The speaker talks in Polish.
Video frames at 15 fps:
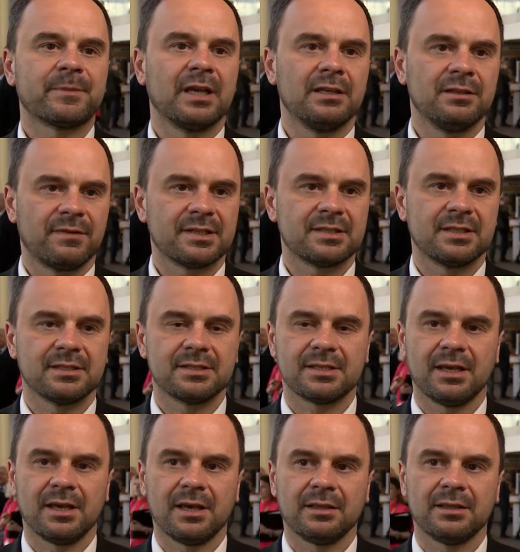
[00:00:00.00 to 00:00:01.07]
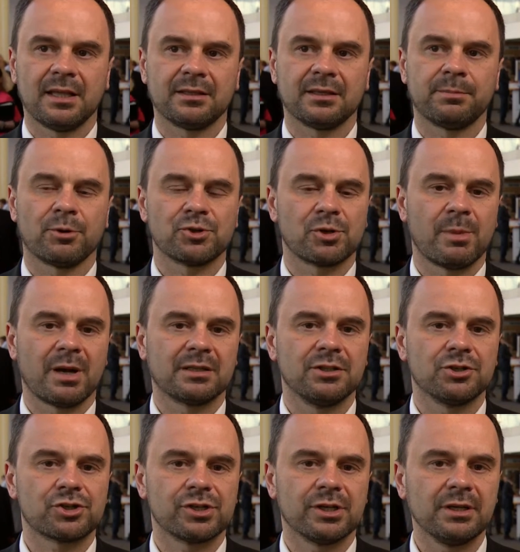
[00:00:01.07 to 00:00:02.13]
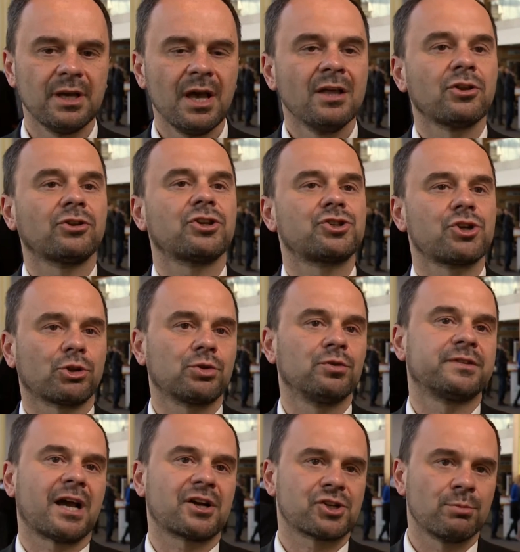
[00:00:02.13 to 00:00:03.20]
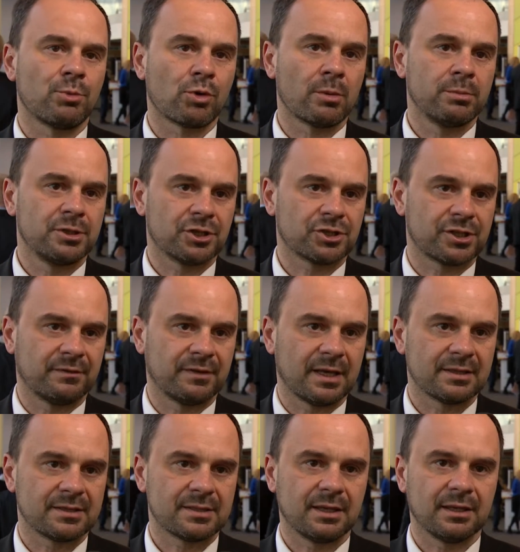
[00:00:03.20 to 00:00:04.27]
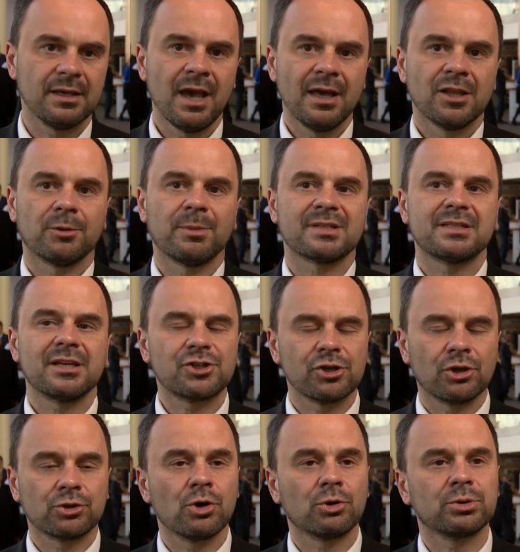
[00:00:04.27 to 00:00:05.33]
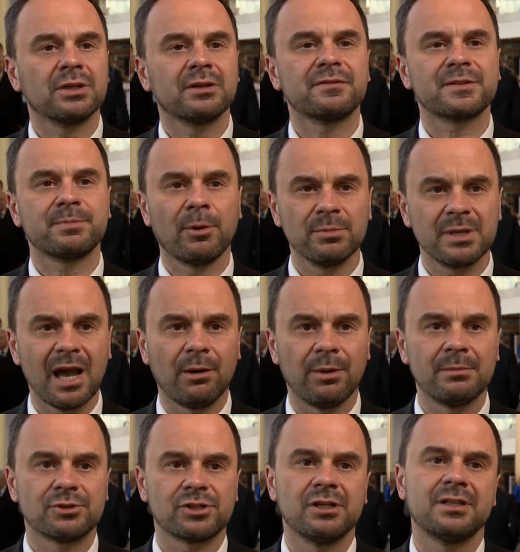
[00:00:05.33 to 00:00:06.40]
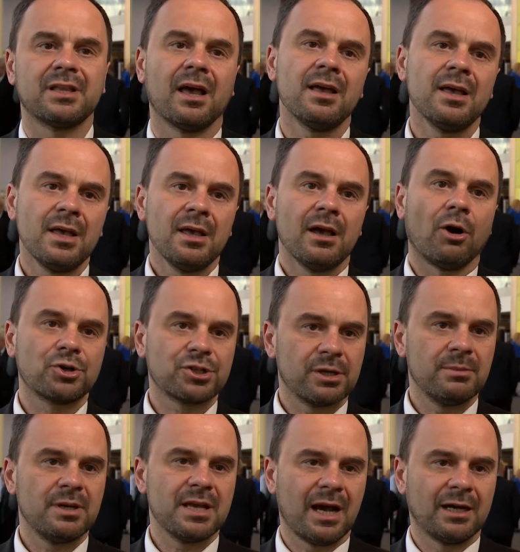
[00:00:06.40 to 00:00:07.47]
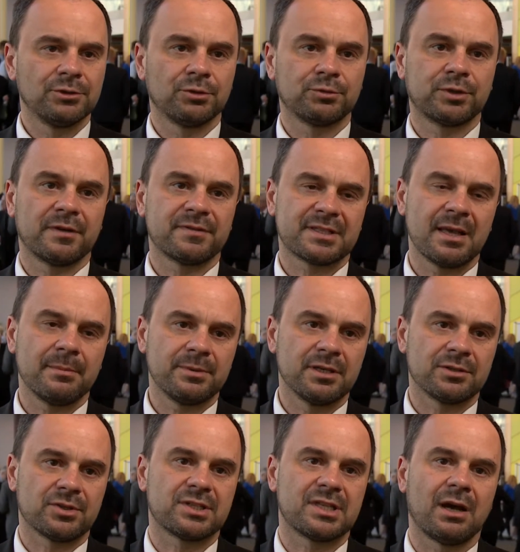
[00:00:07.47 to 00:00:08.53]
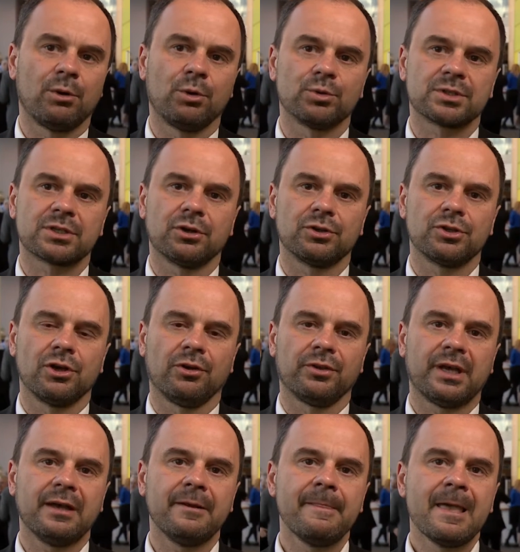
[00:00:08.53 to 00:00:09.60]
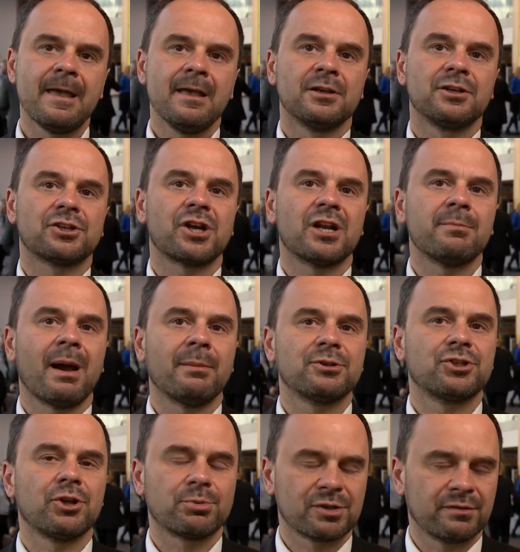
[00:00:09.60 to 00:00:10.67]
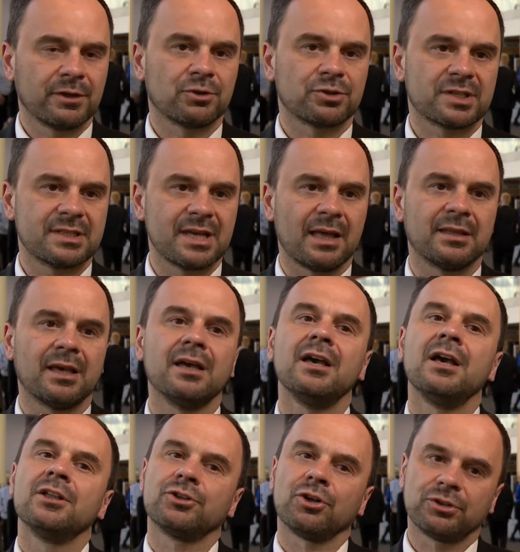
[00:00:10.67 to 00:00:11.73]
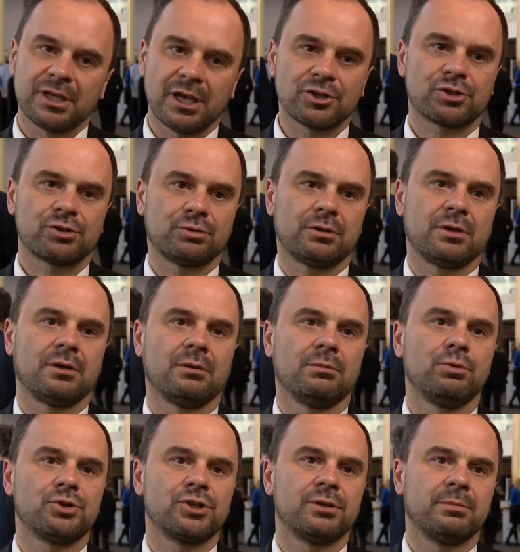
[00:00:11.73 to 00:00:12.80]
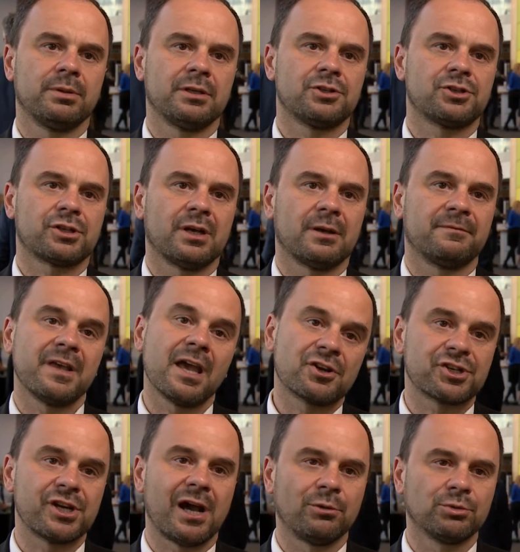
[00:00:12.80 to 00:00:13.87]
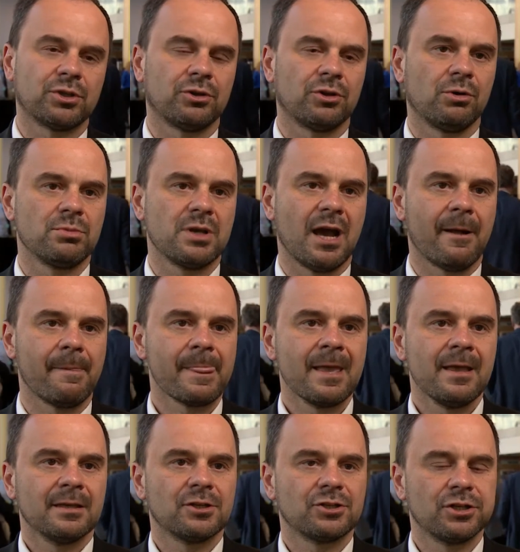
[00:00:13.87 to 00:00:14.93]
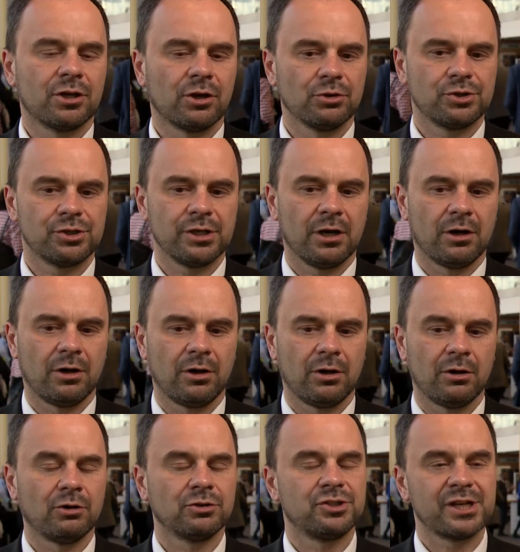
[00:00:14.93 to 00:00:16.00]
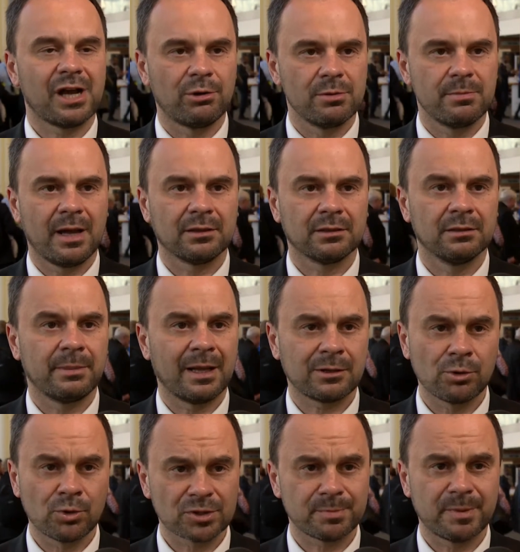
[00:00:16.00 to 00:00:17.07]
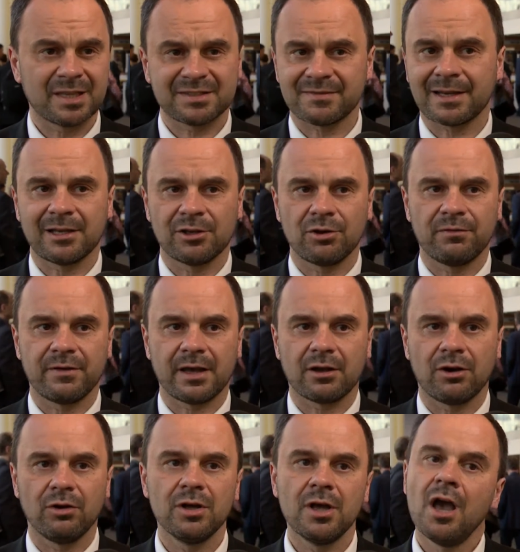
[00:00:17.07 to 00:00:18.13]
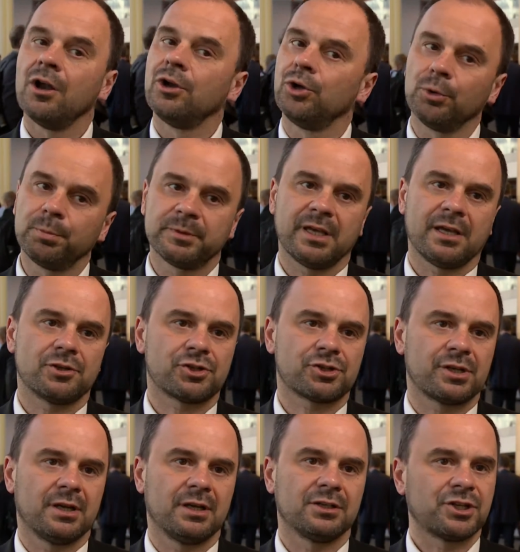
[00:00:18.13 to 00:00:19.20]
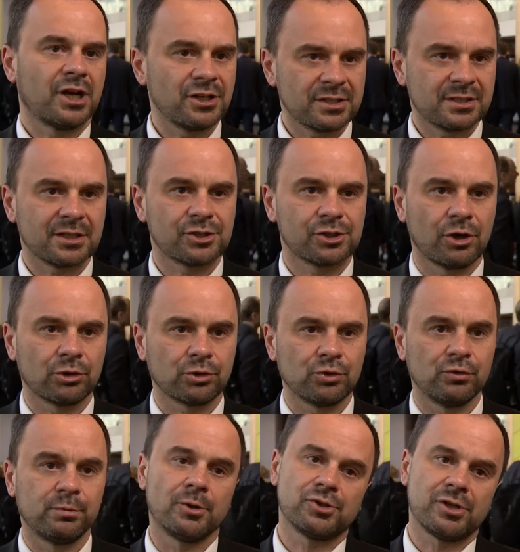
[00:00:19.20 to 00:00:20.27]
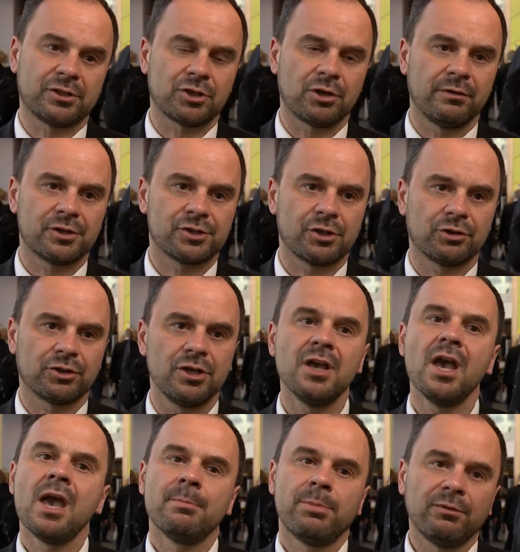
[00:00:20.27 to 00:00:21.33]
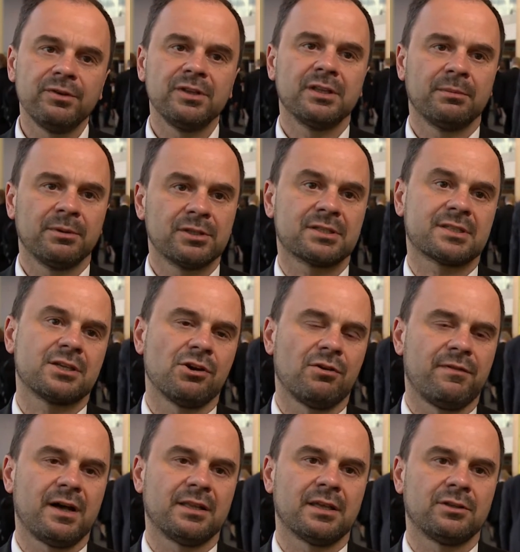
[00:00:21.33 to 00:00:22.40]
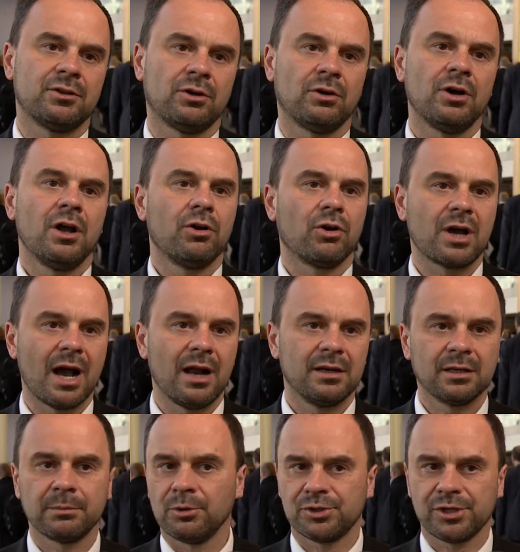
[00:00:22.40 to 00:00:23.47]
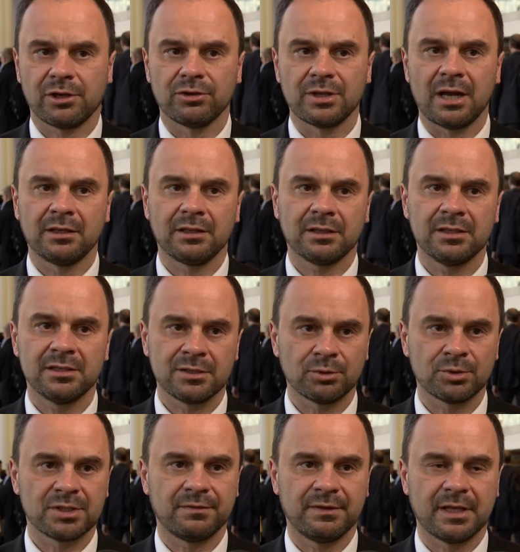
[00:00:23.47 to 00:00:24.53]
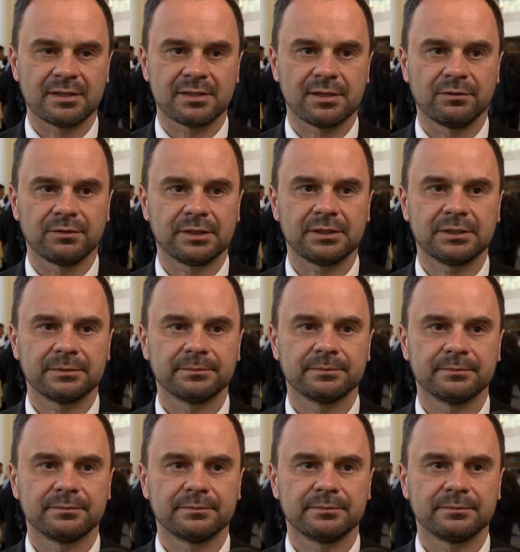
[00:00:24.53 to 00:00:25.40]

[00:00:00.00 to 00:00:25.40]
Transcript: inwestycje na tych poziomach niższych, to tych środków także mogło być jeszcze więcej. Natomiast te środki, o których wspomniałem, czyli te 8 miliardów, które wstępnie zostało uzgodnione, jeżeli ma być dobrze wykorzystane, to też e, musi być e, większa autonomia, jeśli chodzi o oddziały Banku Gospodarstwa Krajowego lub też część z tych środków bądź dodatkowe środki powinny być skierowane do lokalnych bądź regionalnych instytucji finansowych.